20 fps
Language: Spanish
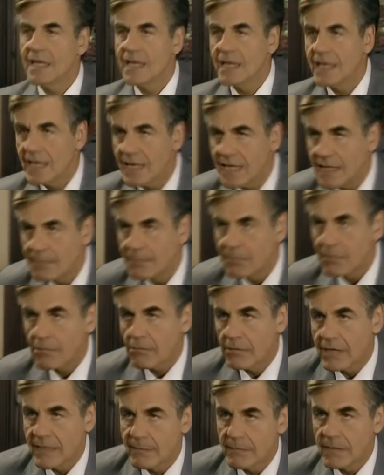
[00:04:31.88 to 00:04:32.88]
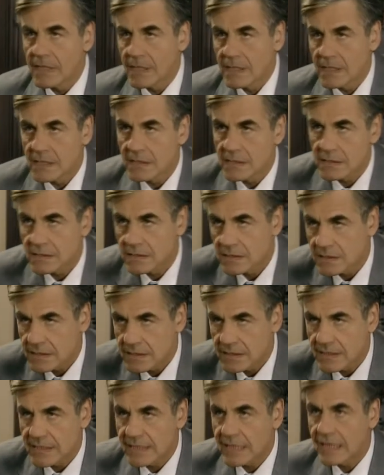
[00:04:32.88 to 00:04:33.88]
El problema
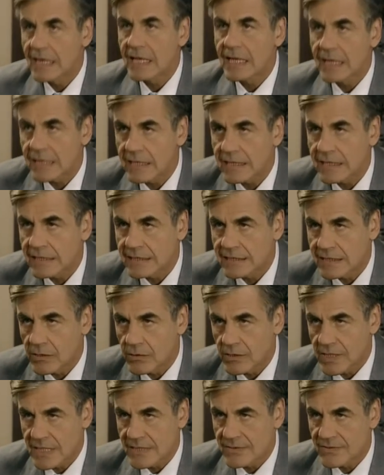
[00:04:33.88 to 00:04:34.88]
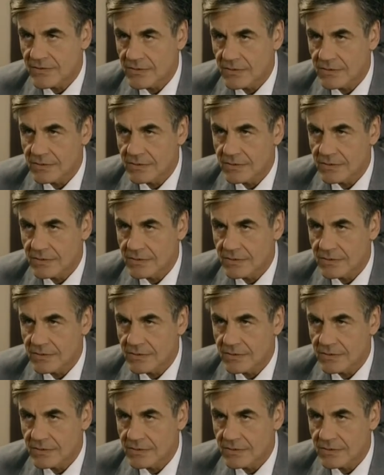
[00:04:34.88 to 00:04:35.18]
es la reta, Horacio.